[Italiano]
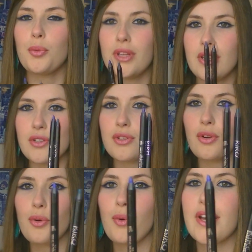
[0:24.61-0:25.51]
quindi
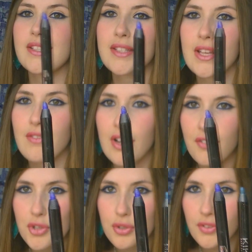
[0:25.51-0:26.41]
sono queste, ve le
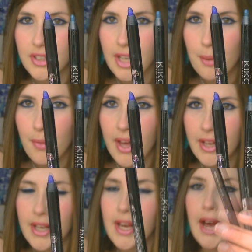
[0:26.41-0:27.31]
faccio vedere
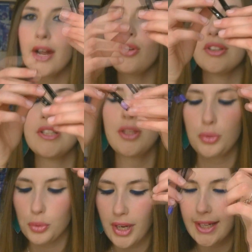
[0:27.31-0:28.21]
bene, hanno
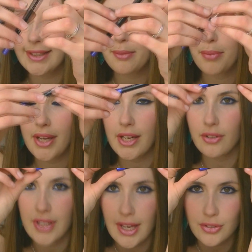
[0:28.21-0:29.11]
addirittura il temperino
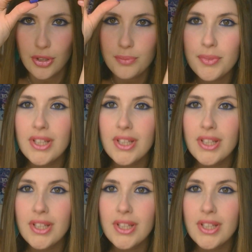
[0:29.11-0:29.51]
dietro,